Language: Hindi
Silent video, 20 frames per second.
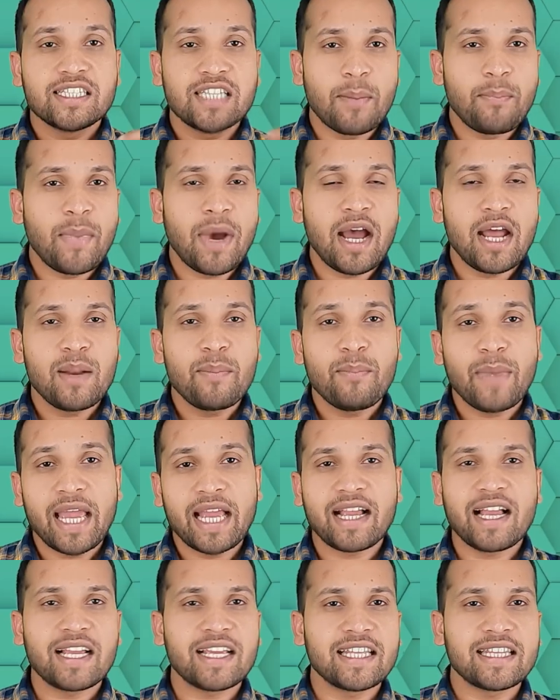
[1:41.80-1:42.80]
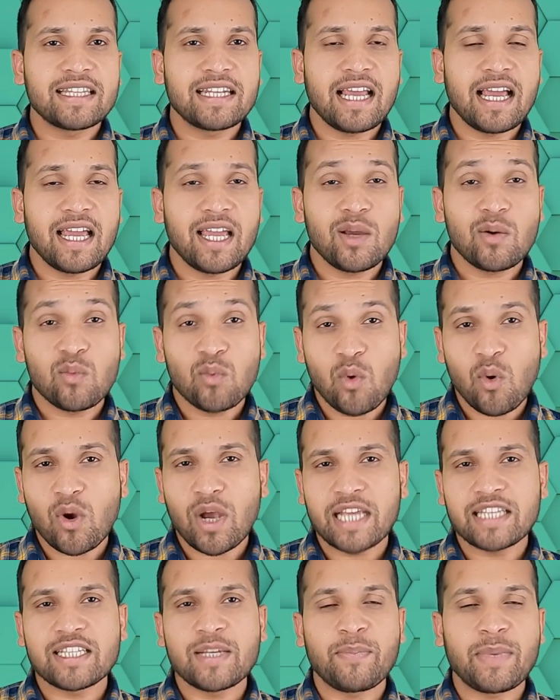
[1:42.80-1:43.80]
जापान महंगा कितना है वो
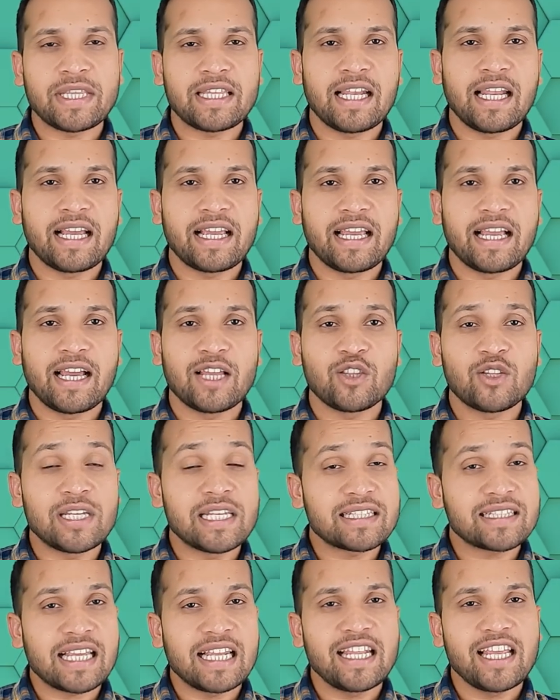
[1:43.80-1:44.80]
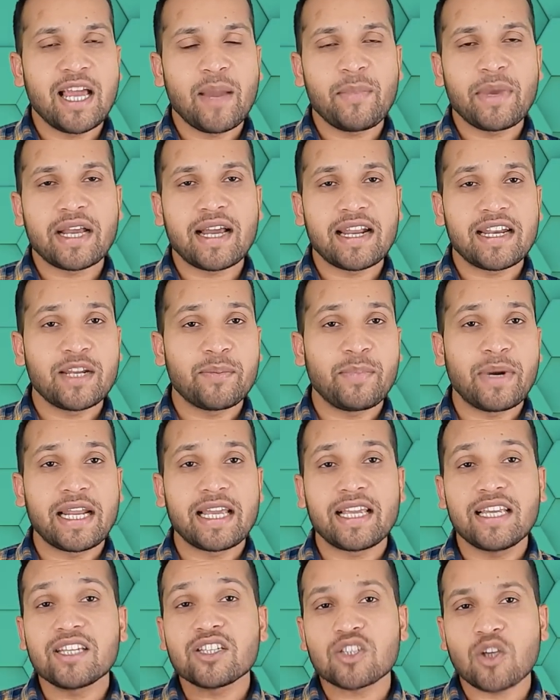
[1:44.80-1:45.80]
कैसे पता लगेगा तो इसके लिए हमें करनी
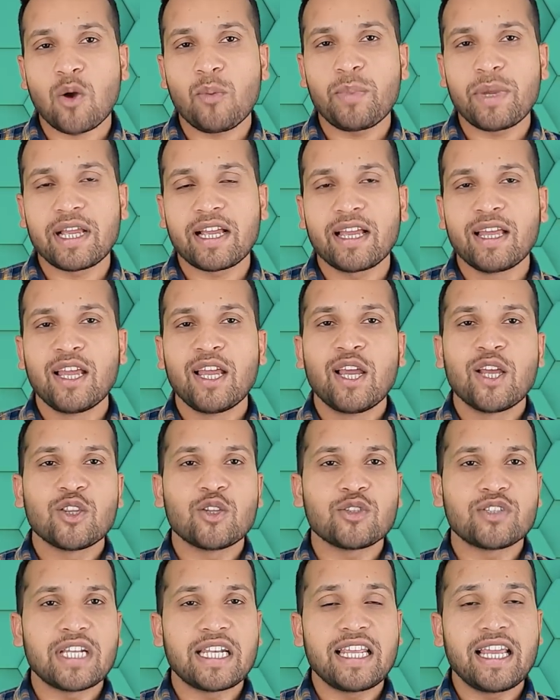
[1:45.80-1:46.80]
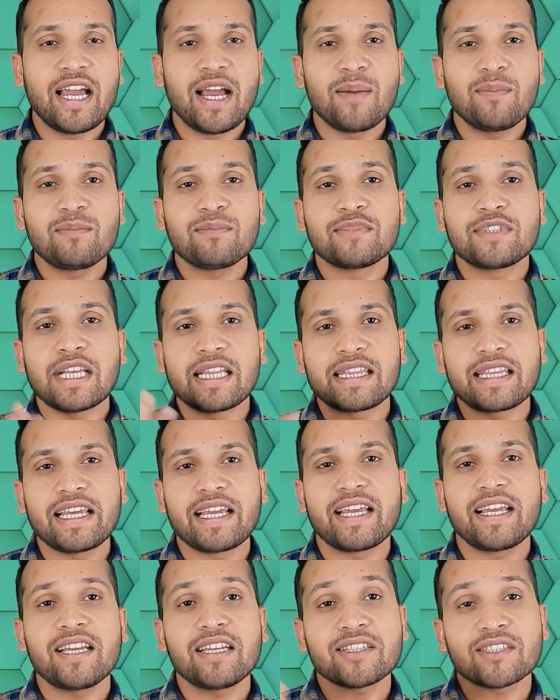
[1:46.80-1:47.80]
पड़ेगी शॉपिंग तो चलिए हम चलते
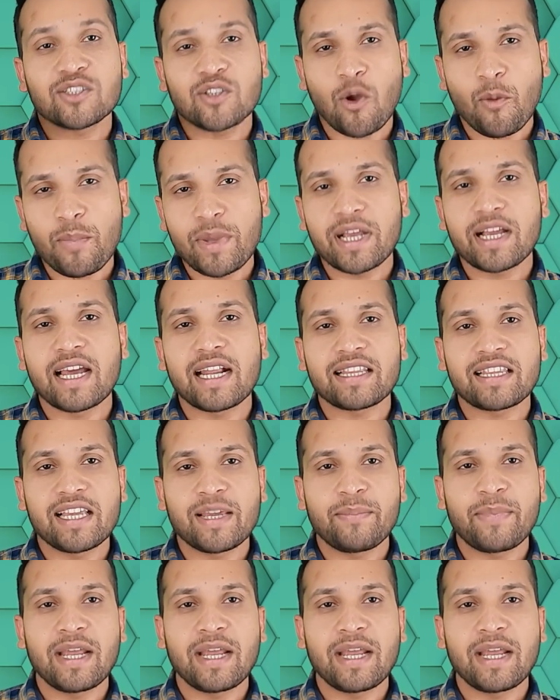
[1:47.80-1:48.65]
हैं शॉपिंग करते हैं